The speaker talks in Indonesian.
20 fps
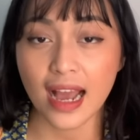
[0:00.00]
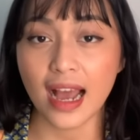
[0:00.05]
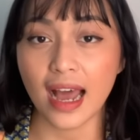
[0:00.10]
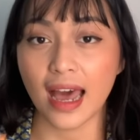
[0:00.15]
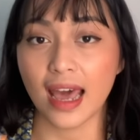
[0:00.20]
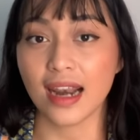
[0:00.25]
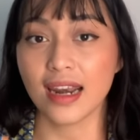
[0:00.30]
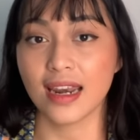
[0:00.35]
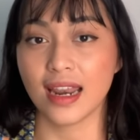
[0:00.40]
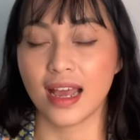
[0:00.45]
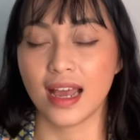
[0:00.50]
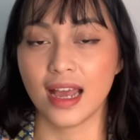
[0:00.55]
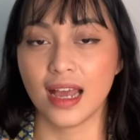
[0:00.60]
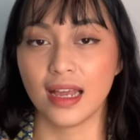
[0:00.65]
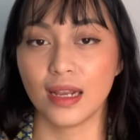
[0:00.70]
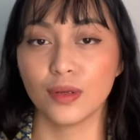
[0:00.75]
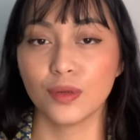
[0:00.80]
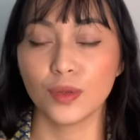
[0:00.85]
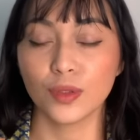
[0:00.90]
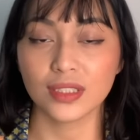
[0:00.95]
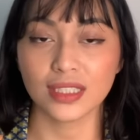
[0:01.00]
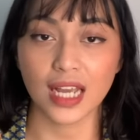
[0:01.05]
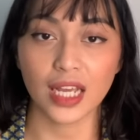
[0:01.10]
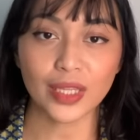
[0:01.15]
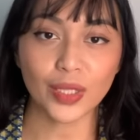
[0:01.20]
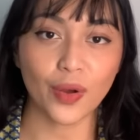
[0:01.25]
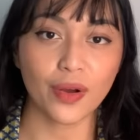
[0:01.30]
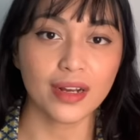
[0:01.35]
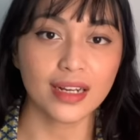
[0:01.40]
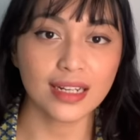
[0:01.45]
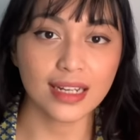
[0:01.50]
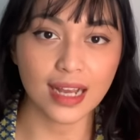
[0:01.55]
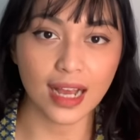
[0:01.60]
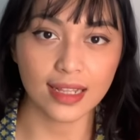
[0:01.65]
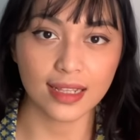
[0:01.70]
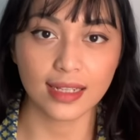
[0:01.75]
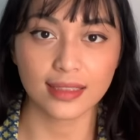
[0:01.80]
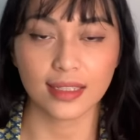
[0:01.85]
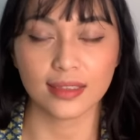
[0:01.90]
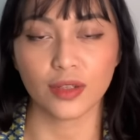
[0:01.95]
Karena lulus atau
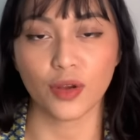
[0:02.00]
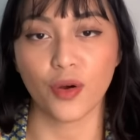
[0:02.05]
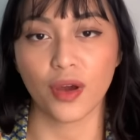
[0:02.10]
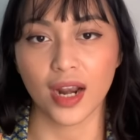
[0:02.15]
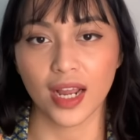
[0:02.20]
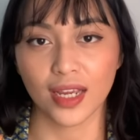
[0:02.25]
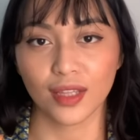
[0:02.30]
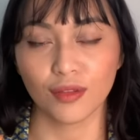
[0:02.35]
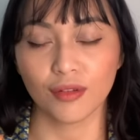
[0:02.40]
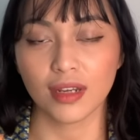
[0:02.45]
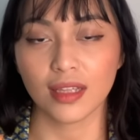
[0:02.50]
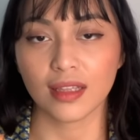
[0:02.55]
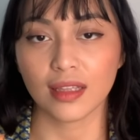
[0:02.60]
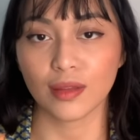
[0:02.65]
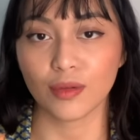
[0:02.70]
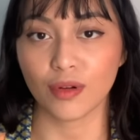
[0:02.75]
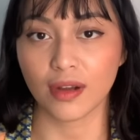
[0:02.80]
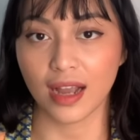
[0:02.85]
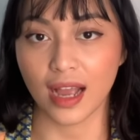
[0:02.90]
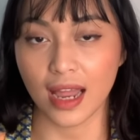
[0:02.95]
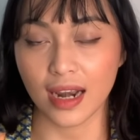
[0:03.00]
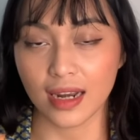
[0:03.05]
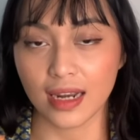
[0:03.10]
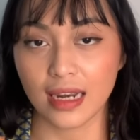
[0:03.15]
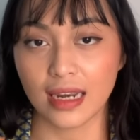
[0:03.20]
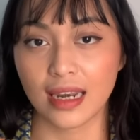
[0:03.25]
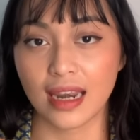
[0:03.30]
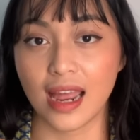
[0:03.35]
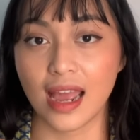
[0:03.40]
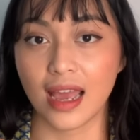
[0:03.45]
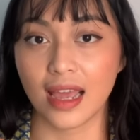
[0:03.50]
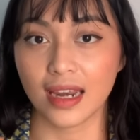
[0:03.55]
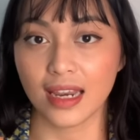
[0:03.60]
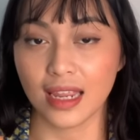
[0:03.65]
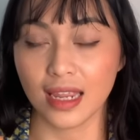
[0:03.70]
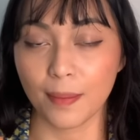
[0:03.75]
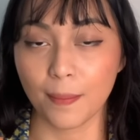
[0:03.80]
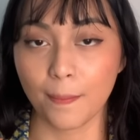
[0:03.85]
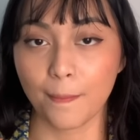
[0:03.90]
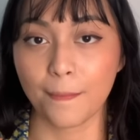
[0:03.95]
enggaknya seseorang itu ditentukan
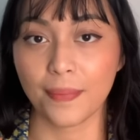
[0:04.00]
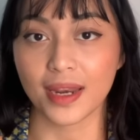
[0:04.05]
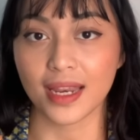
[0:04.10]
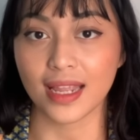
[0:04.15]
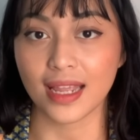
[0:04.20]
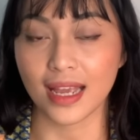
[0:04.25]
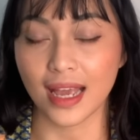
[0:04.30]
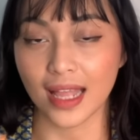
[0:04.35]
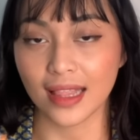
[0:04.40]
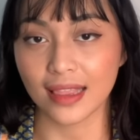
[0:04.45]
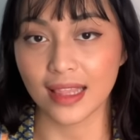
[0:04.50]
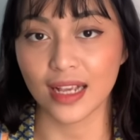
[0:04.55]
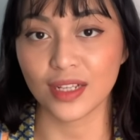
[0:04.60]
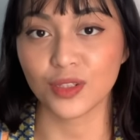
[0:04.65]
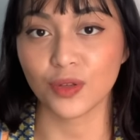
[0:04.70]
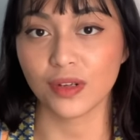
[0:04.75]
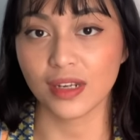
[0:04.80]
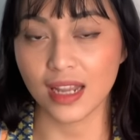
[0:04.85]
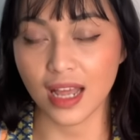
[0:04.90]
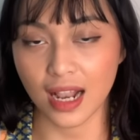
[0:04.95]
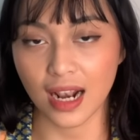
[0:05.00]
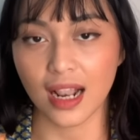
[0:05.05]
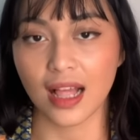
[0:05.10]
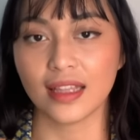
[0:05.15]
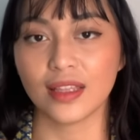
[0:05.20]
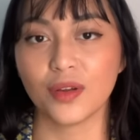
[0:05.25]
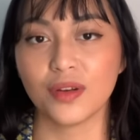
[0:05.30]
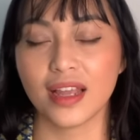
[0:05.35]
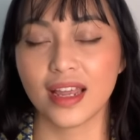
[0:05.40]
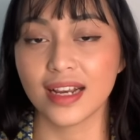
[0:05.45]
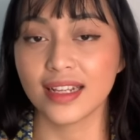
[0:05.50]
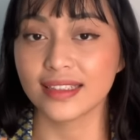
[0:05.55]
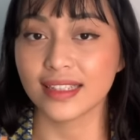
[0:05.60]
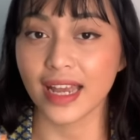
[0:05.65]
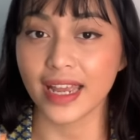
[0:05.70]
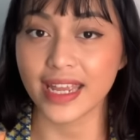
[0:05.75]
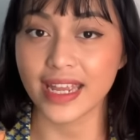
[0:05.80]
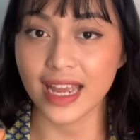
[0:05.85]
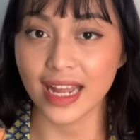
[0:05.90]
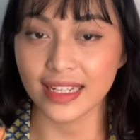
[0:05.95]
dari peringkat nasional atau dari
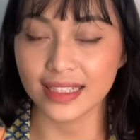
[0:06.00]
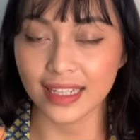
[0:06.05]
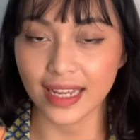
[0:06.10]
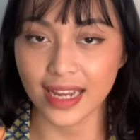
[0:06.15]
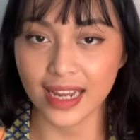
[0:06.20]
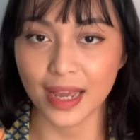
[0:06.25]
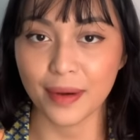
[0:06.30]
saingan-saingan